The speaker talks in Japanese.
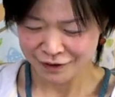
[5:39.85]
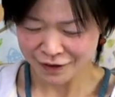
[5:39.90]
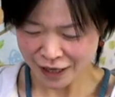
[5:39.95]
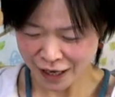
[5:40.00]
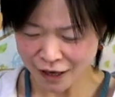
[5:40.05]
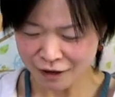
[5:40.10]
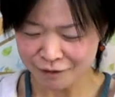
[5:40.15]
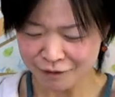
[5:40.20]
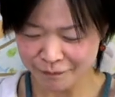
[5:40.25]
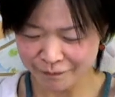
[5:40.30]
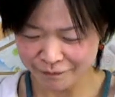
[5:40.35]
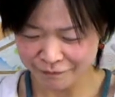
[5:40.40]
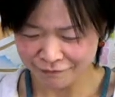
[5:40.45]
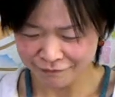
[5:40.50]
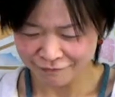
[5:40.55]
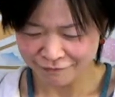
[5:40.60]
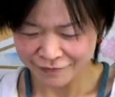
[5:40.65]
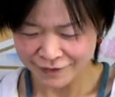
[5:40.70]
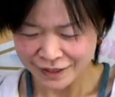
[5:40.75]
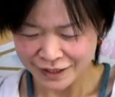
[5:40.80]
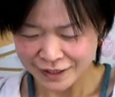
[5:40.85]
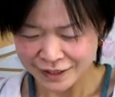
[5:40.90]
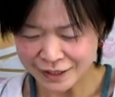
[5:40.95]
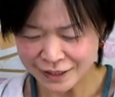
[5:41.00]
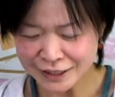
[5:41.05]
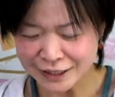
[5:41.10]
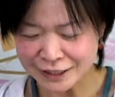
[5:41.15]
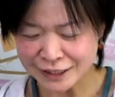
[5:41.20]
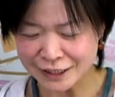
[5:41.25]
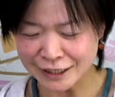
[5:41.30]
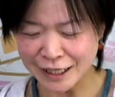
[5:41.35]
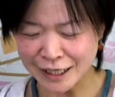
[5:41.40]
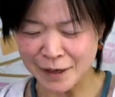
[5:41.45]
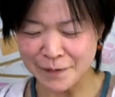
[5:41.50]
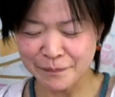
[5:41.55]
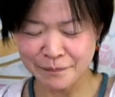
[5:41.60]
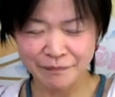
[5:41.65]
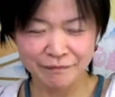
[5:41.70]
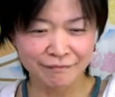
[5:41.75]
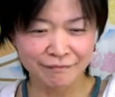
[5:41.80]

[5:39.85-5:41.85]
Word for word: ねさてさて